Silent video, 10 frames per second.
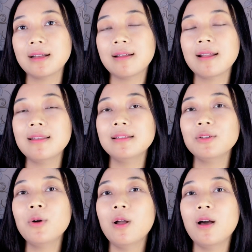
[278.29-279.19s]
karena ini
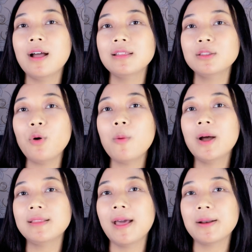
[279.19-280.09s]
tuh golongannya tuh
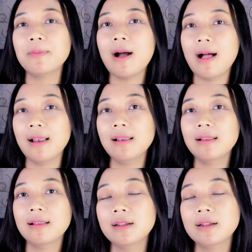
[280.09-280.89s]
obat herbal.